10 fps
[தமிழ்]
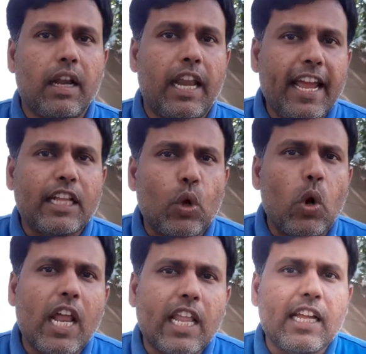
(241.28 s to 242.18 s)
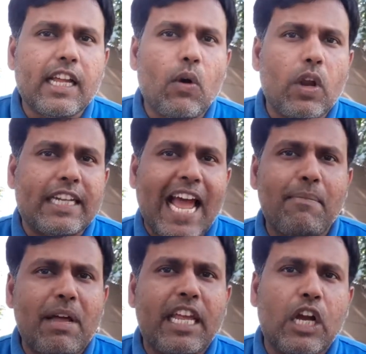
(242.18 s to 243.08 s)
நீங்கள் தூங்குறதுக்கு ஒரு
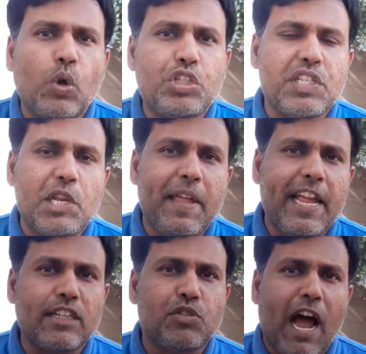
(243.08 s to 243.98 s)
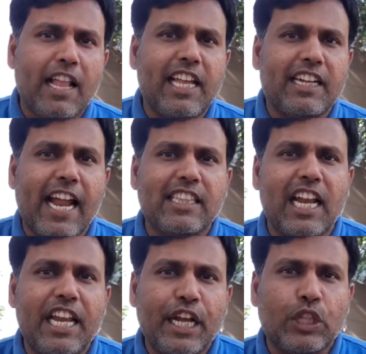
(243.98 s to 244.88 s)
டைமை நீங்கள் குறித்து வச்சுருப்பீங்க ஸோ அந்த
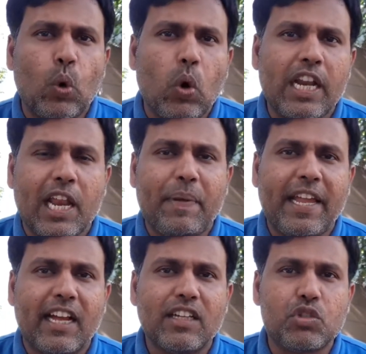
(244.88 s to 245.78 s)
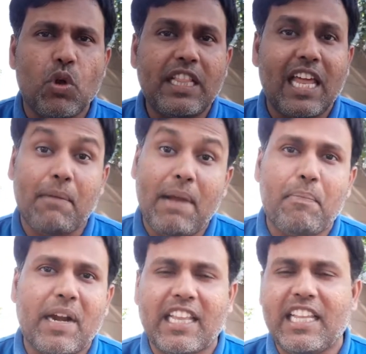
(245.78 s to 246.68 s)
டயத்தில் நீங்கள் தூங்கணும்னு நினைப்பீங்க ஸோ இதை ரிமைண்ட்
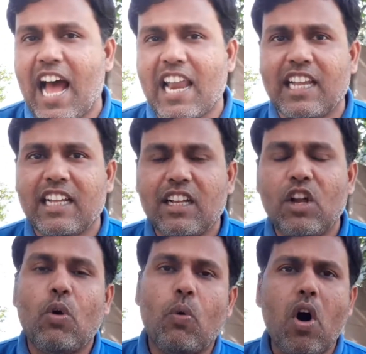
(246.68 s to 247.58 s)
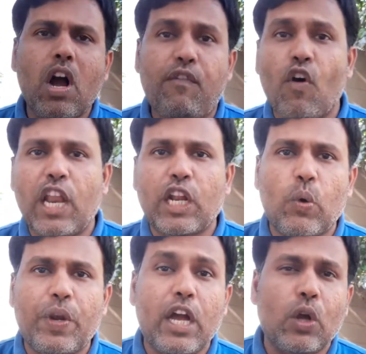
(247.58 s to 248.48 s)
பண்ணுறது யார் உங்கள் ஃபோனில்
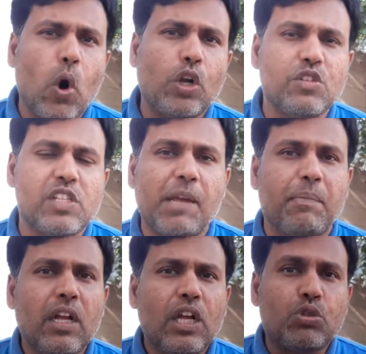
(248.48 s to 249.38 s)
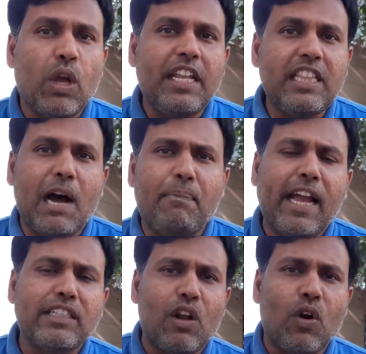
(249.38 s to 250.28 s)
இருக்கக்கூடிய கோ டு ஸ்லீப் ஸோ இந்த
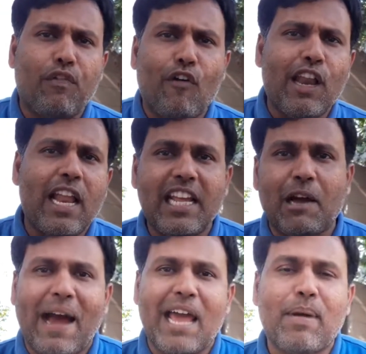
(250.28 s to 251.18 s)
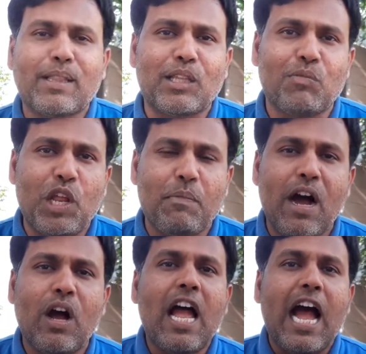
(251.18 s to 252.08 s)
அப்ளிகேஷன் உங்கள் ஃபோனில் நீங்கள் பயன்படுத்துறது
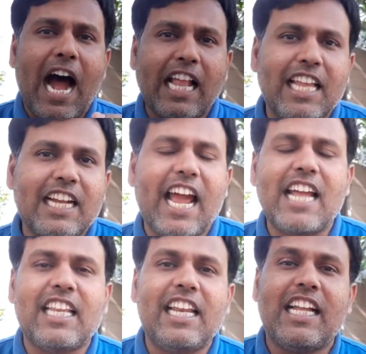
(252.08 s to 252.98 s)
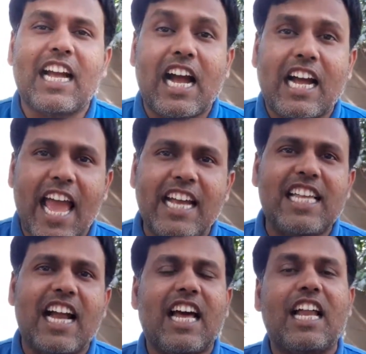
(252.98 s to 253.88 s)
மூலியமாக அந்த டயத்தில் நீங்கள்
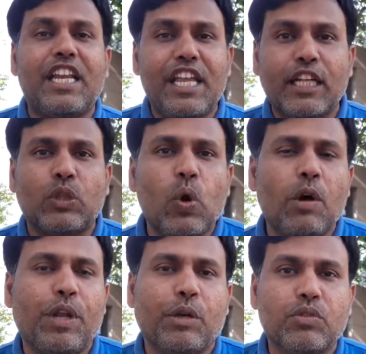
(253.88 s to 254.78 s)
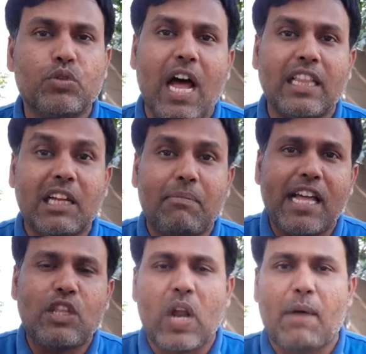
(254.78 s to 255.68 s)
எக்ஸாக்டாக நீங்கள் தூங்க முடியும் ஸோ அந்த
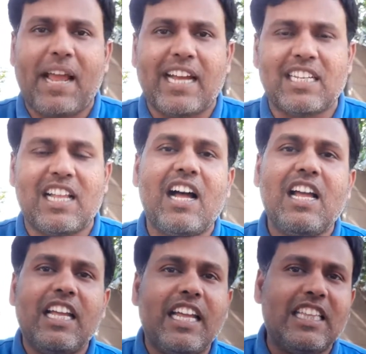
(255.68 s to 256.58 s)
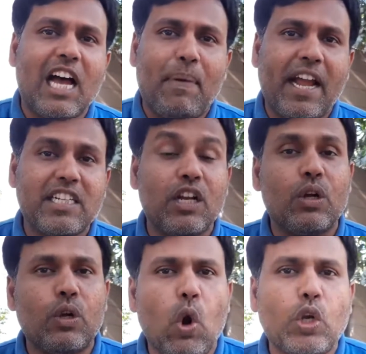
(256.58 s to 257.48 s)
மாதிரி ஒரு அப்ளிகேஷன் தான் இந்த அப்ளிகேஷன்
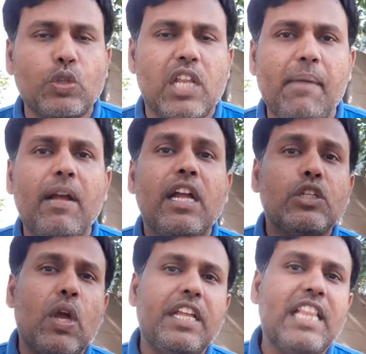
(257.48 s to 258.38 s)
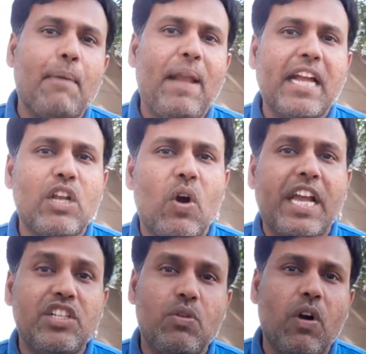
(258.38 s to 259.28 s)
கோ டு ஸ்லீப் ஸோ இந்த அப்ளிகேஷன்
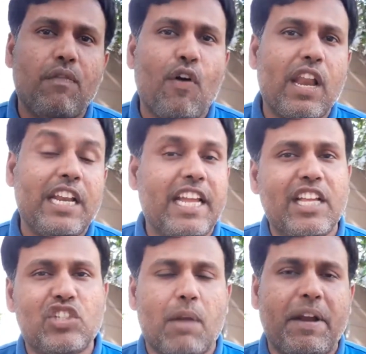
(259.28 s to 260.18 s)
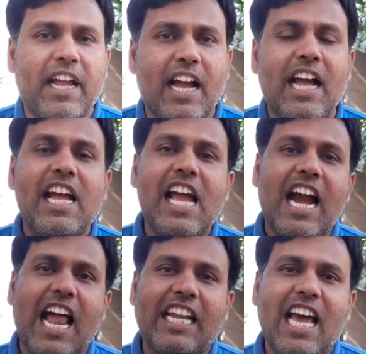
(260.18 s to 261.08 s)
உங்கள் இன்ஸ்ட் உங்கள் ஃபோனில் நீங்கள் இன்ஸ்டால் பண்ணிக்கோங்க
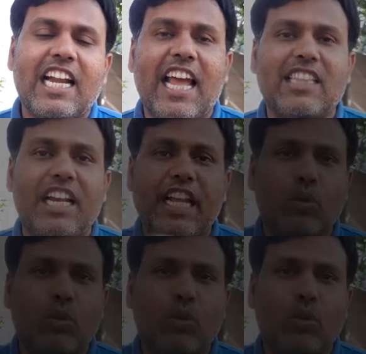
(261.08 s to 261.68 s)
கரெக்டான டயத்தில் நீங்கள்